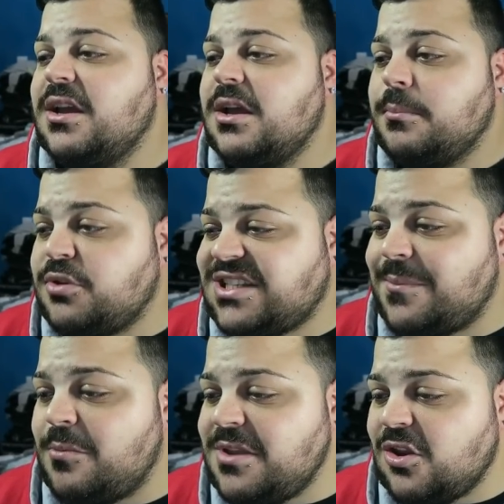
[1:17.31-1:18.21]
Possiamo
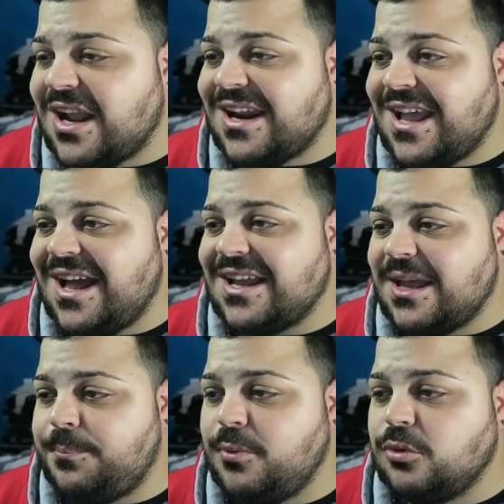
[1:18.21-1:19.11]
migliorare anche
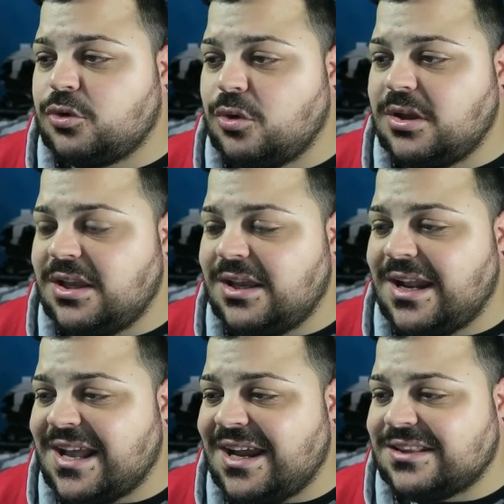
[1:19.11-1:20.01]
appunto eh, la
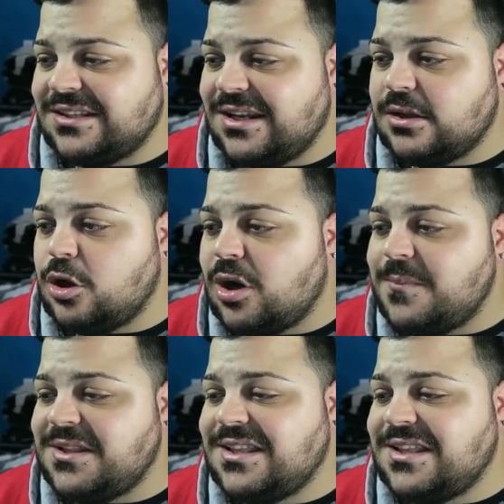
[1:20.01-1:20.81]
carta del golem di